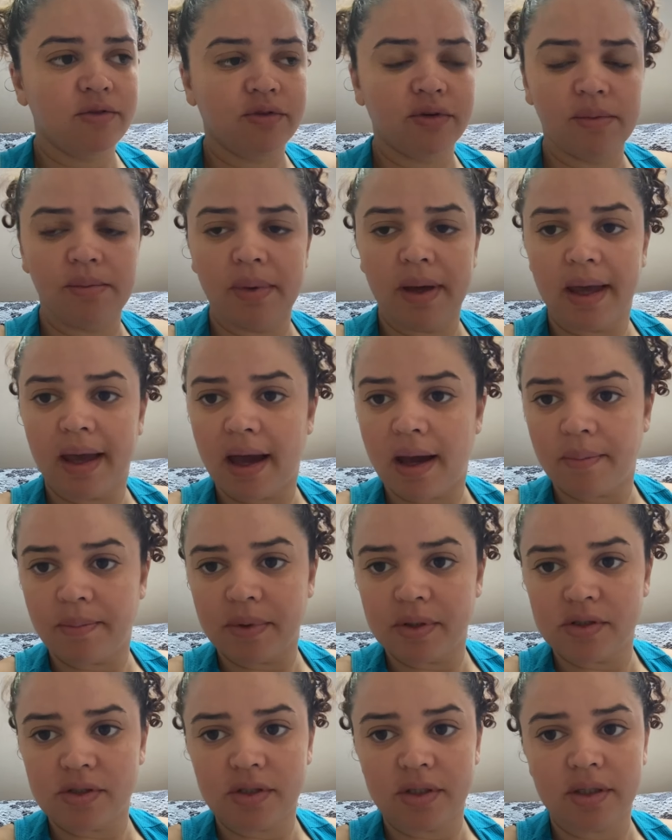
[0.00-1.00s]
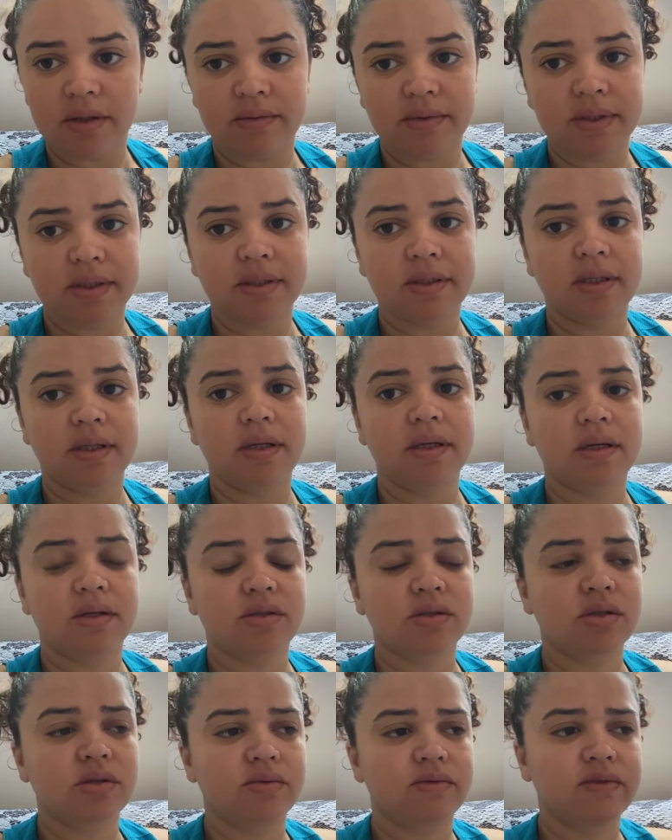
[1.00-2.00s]
Foi bem rapidinho, assim,
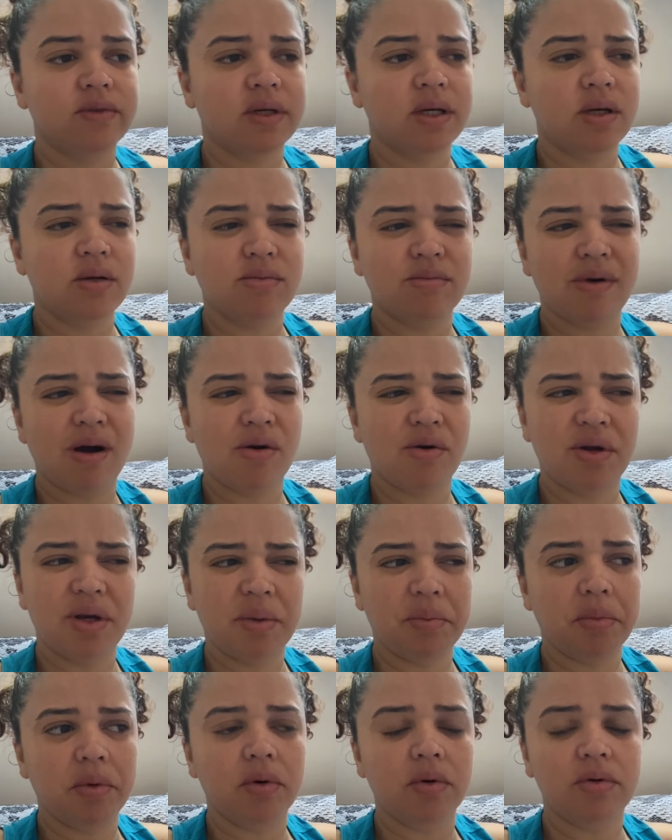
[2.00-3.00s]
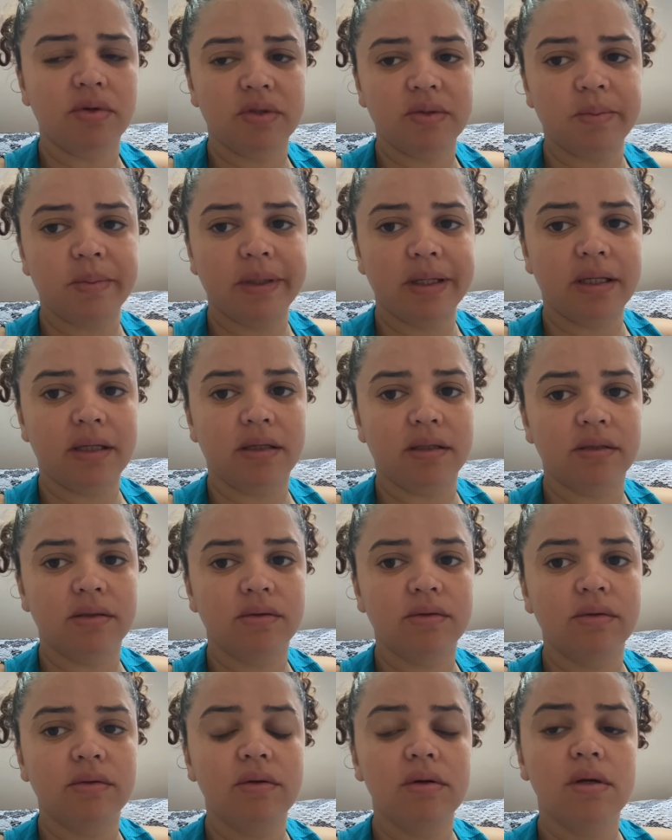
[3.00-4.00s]
acho que eu fiquei uma hora e pouco
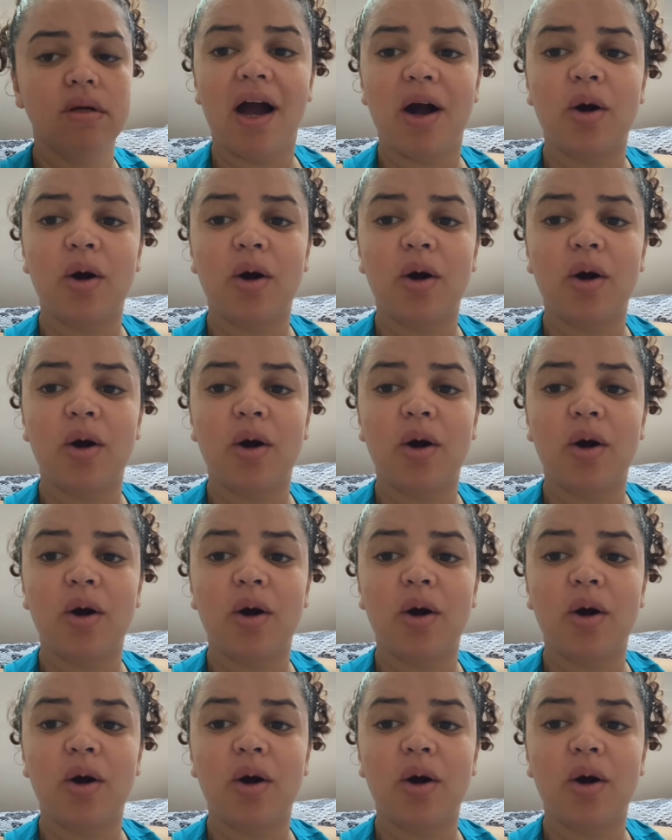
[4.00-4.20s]
esperando.